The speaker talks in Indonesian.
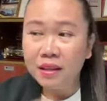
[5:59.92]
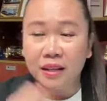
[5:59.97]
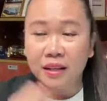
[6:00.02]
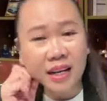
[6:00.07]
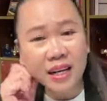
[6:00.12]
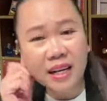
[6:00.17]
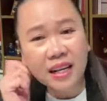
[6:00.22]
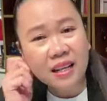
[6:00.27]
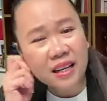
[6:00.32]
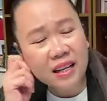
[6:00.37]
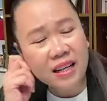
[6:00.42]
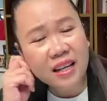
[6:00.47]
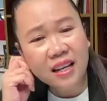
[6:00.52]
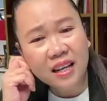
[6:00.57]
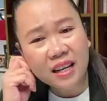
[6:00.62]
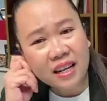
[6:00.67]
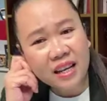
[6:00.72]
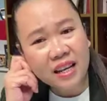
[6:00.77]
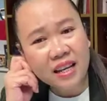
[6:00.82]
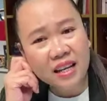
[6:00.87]
Jadi ini ini
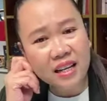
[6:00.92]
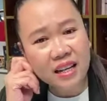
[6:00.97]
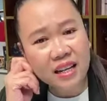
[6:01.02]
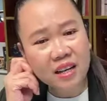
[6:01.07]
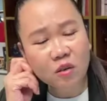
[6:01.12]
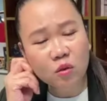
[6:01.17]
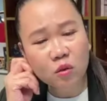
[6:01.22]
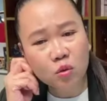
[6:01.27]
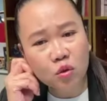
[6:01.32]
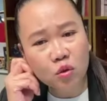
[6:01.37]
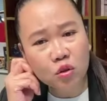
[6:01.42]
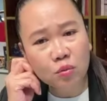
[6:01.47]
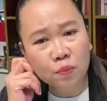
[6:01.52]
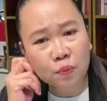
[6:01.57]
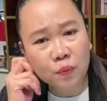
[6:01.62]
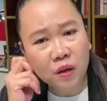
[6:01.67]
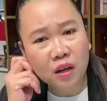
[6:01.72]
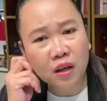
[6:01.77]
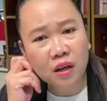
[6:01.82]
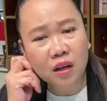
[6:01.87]
ini ini khusus
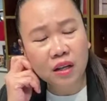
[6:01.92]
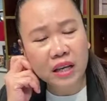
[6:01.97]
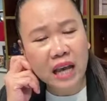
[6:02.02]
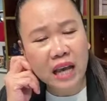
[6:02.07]
eh,